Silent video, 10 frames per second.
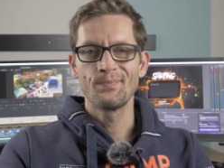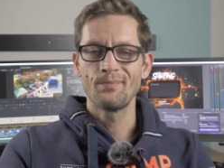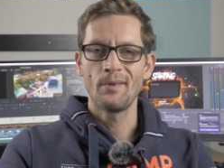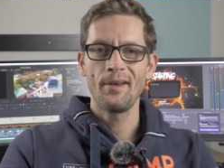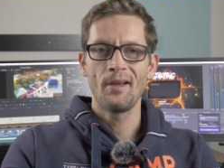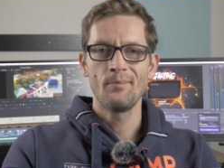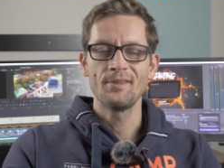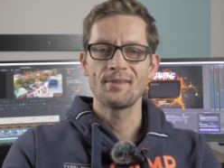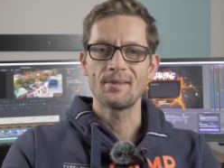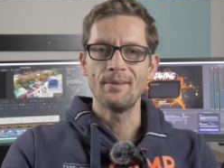mein Name
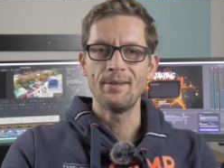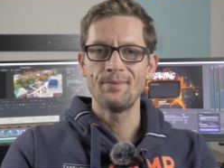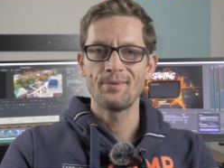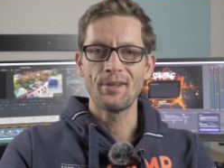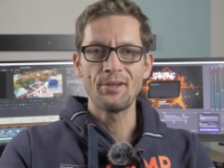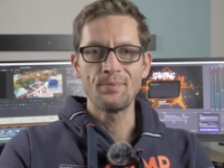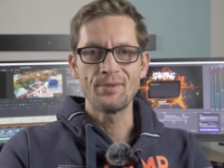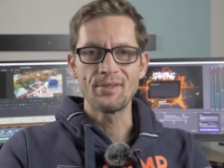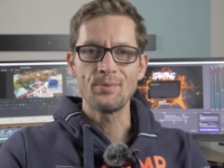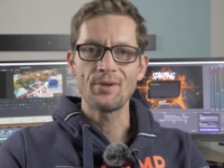ist Sven. Ich
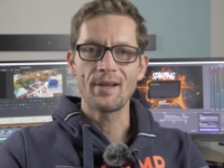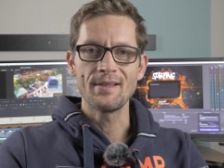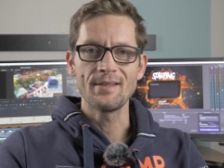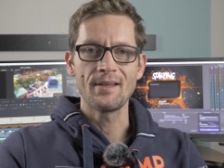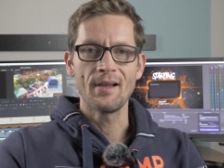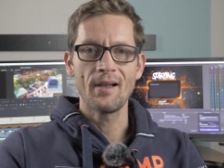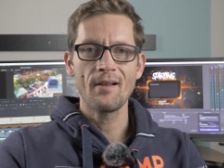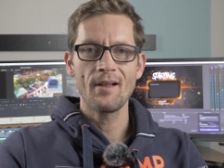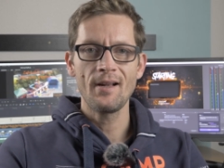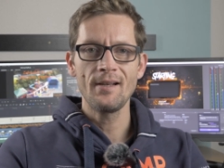bin 37
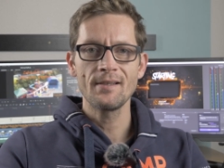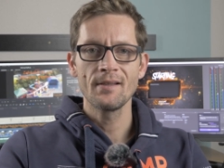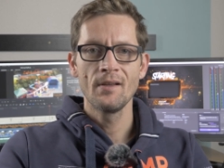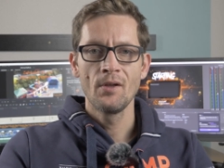Jahre alt